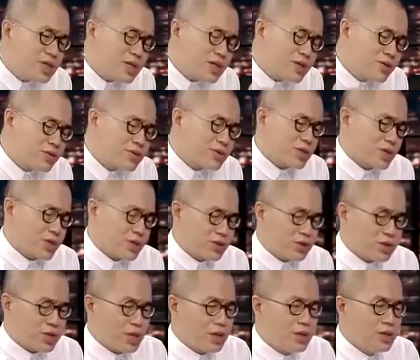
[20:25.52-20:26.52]
以这个东西呢，
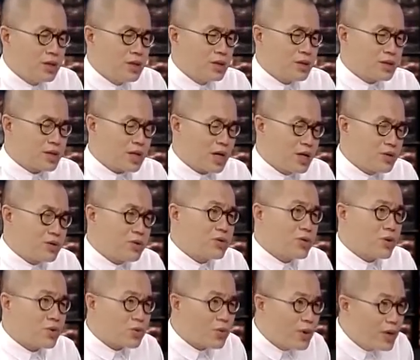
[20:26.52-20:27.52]
就是你刚才说
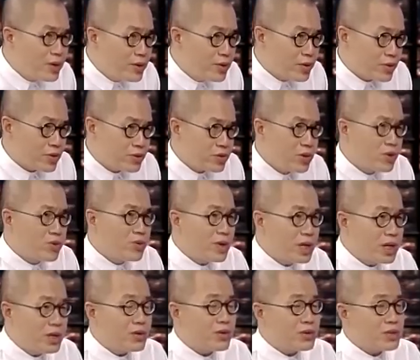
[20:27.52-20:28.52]
有规律，有
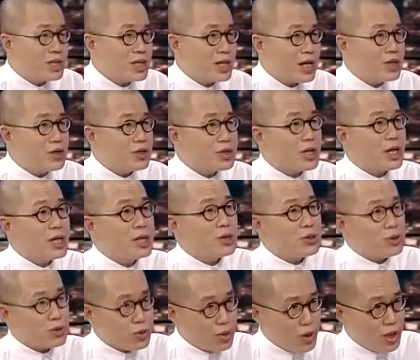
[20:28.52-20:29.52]
规律的东西应该就是可以
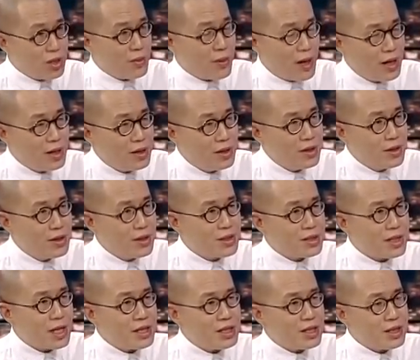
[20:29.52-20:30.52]
学的嘛。
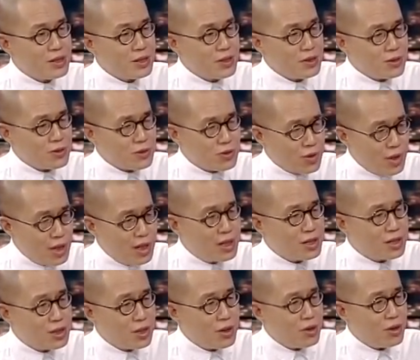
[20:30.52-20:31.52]
但是你学
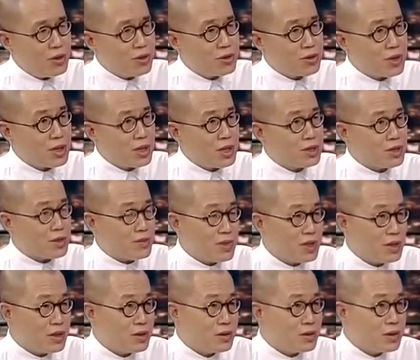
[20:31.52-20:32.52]
了之后，学到什
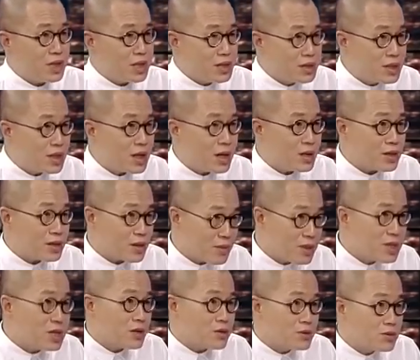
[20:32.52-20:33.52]
么境界、什
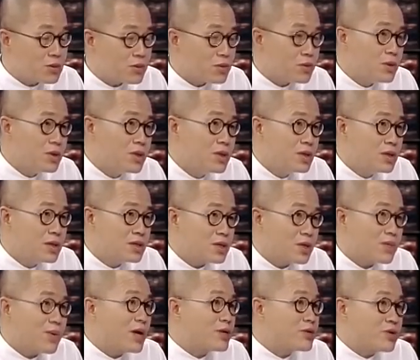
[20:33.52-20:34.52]
么程度，
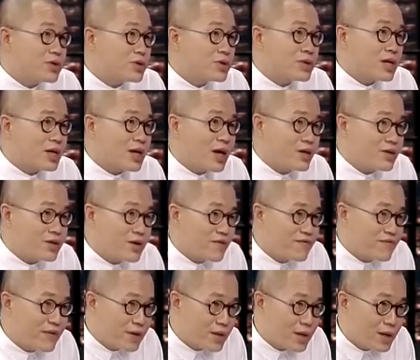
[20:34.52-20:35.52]
这完全就得看
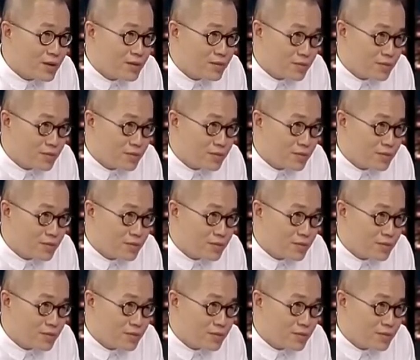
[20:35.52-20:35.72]
天分了。